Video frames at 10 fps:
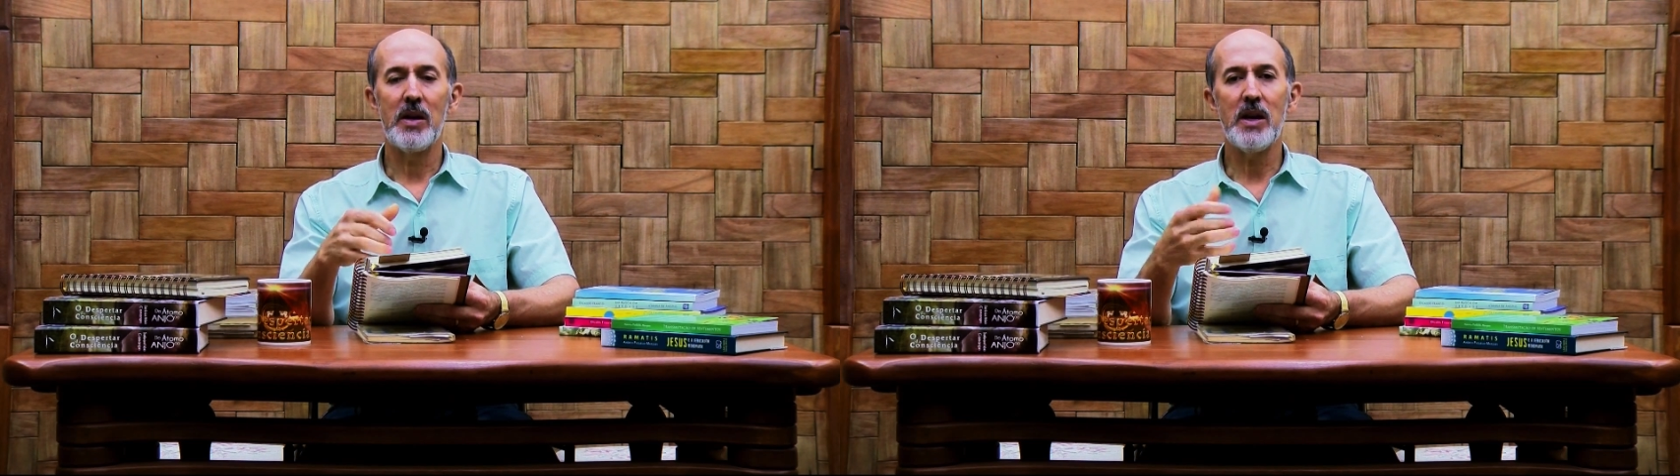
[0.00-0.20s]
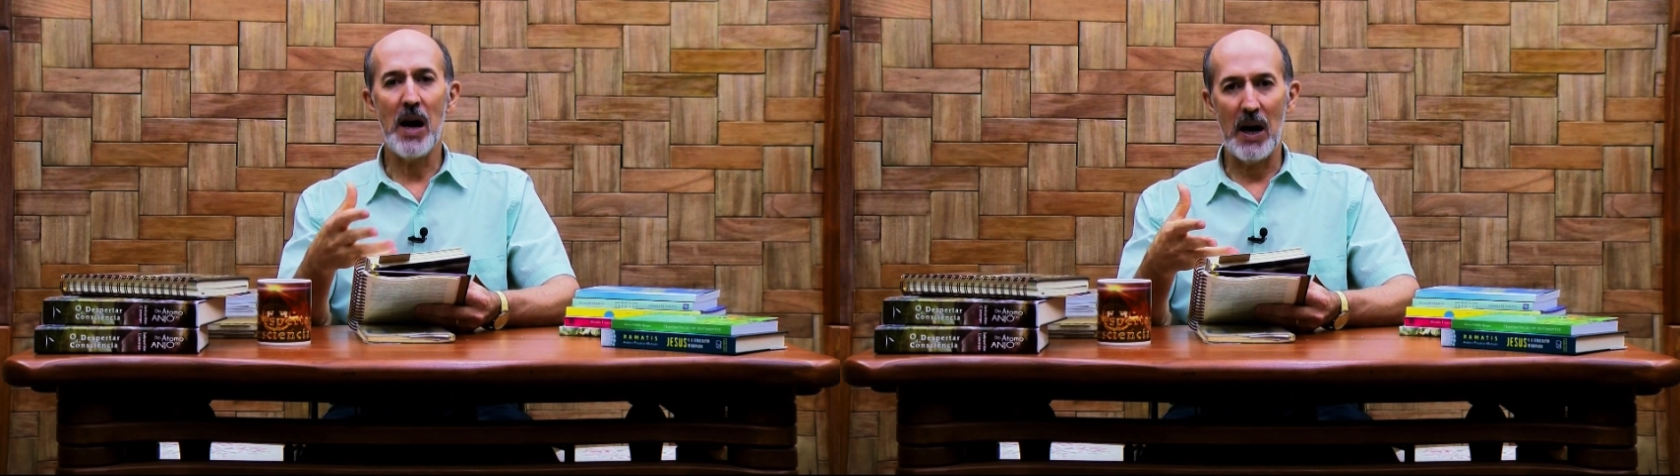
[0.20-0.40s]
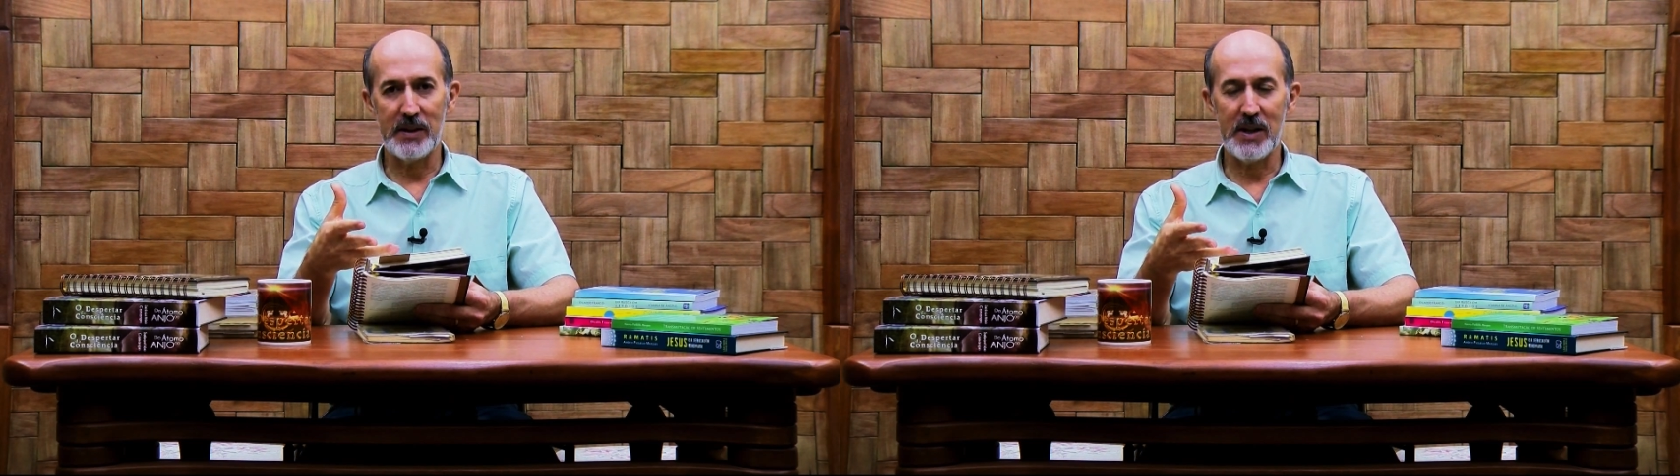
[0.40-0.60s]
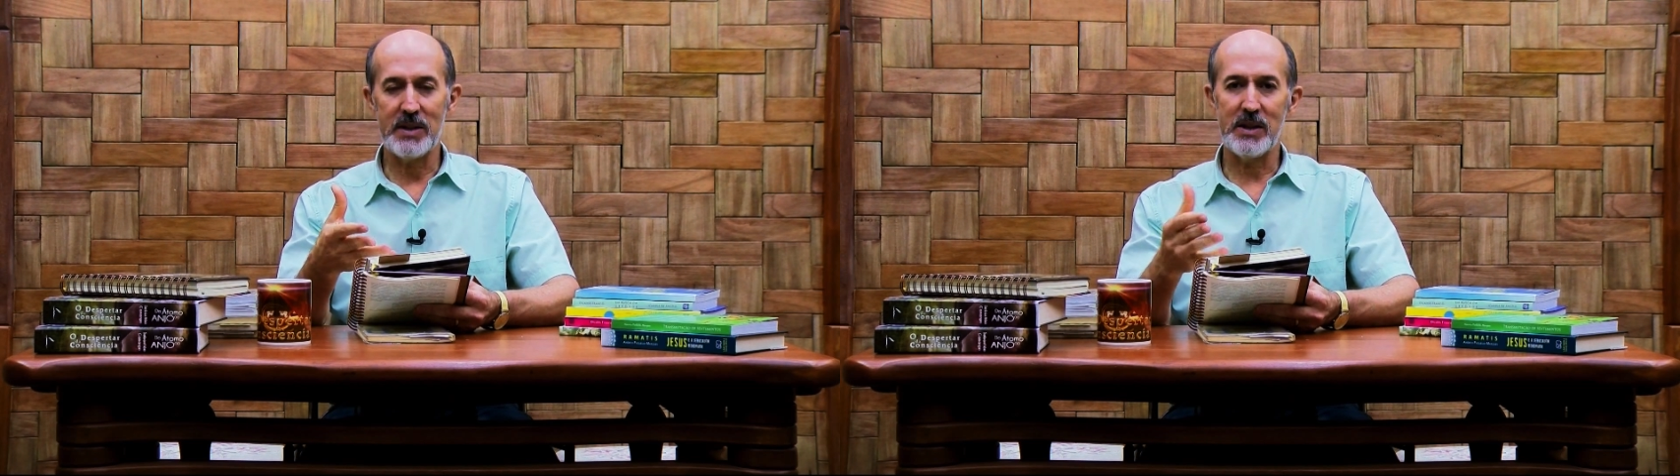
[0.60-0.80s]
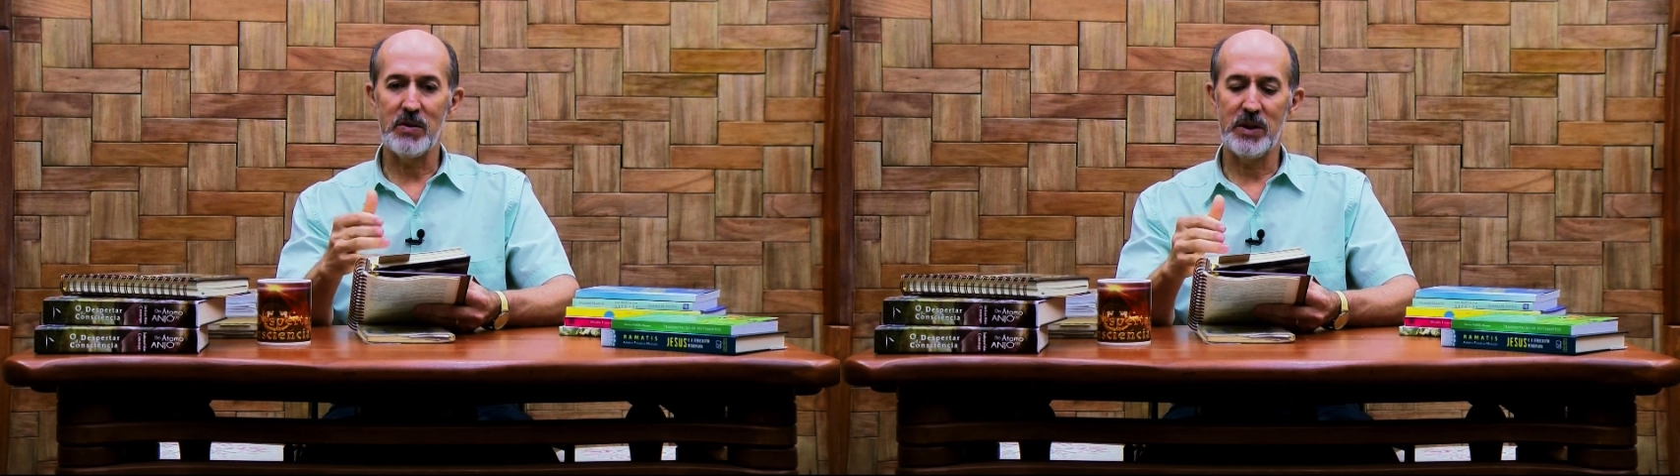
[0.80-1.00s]
e a
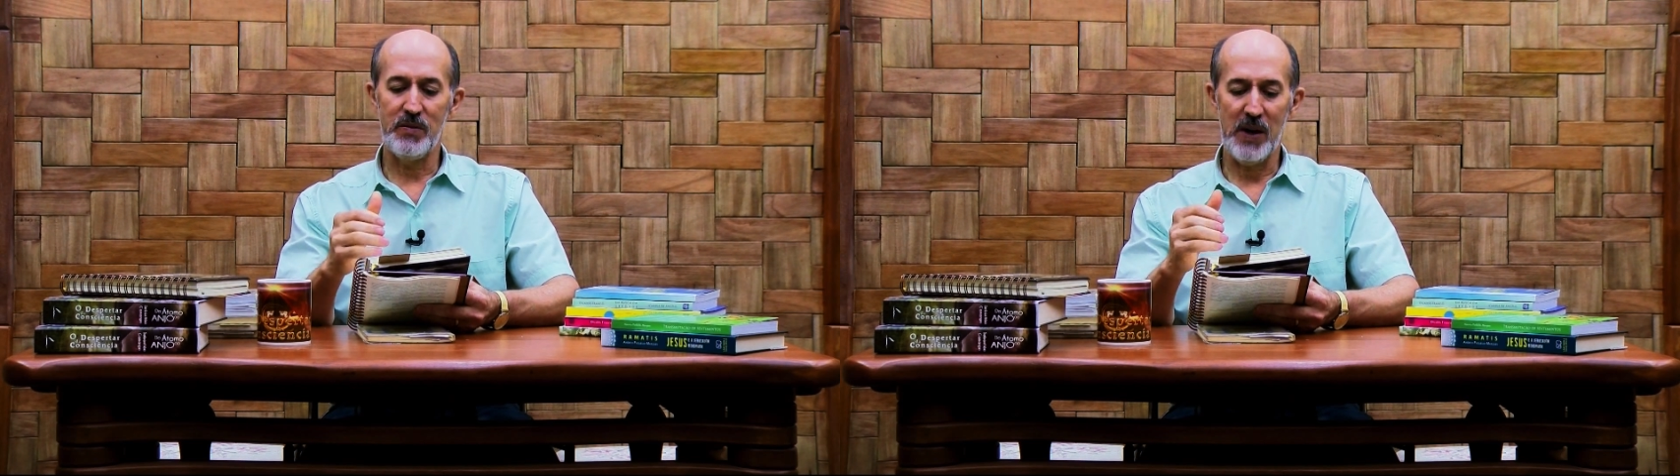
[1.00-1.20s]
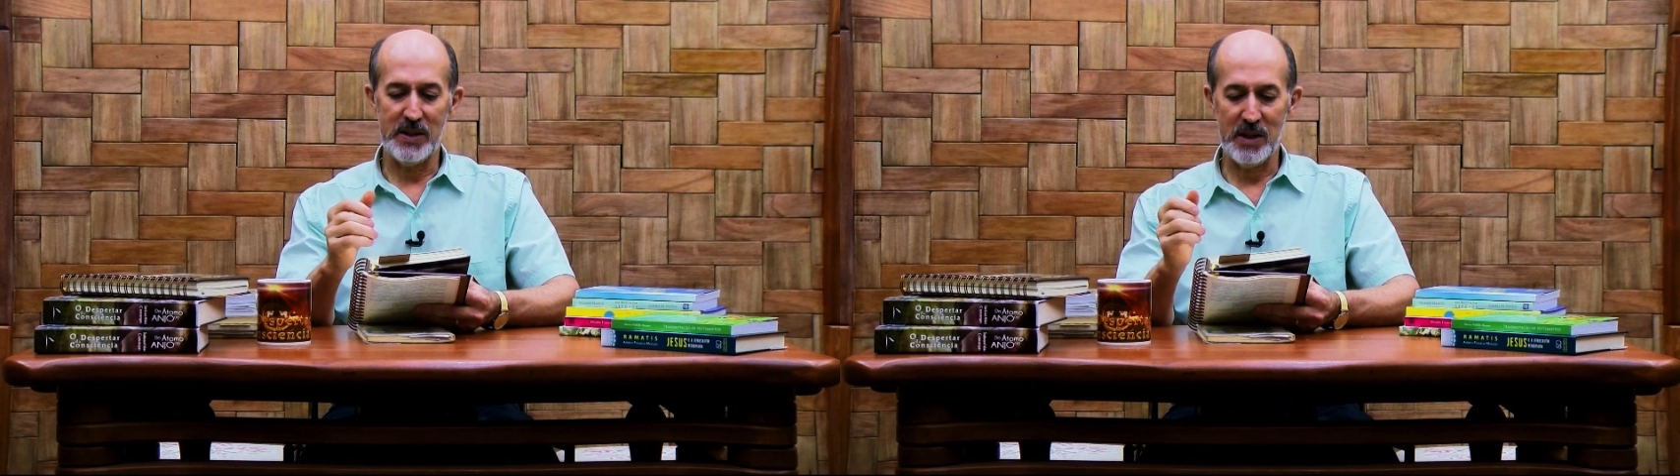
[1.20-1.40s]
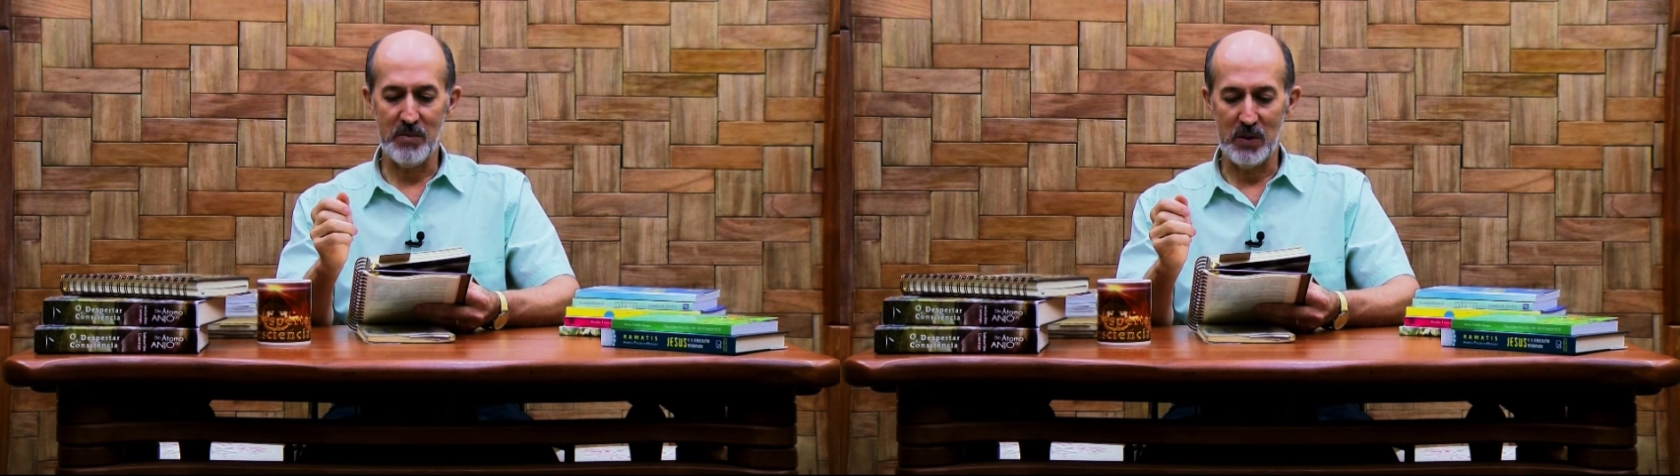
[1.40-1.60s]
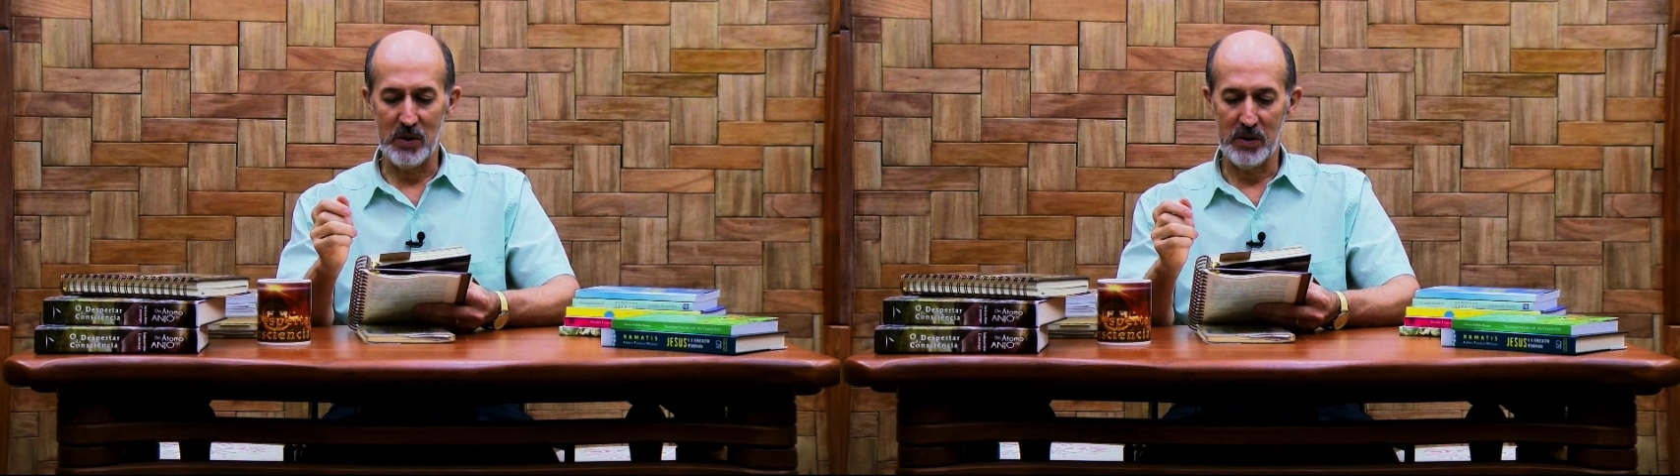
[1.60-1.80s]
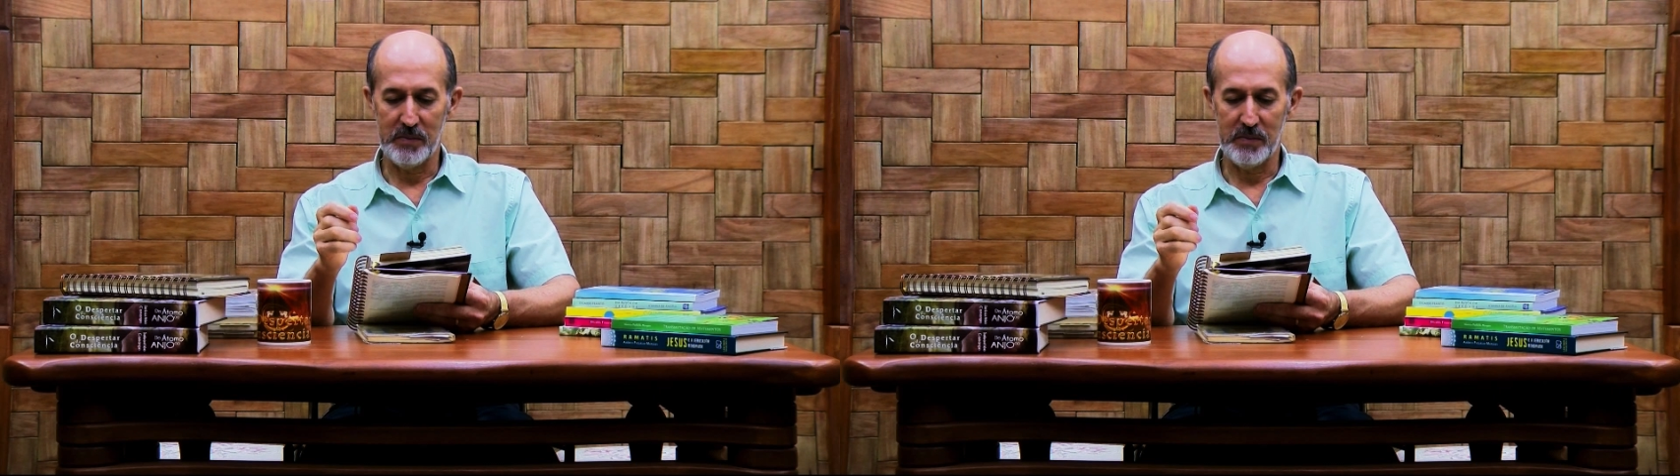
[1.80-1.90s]
atração se faz amor.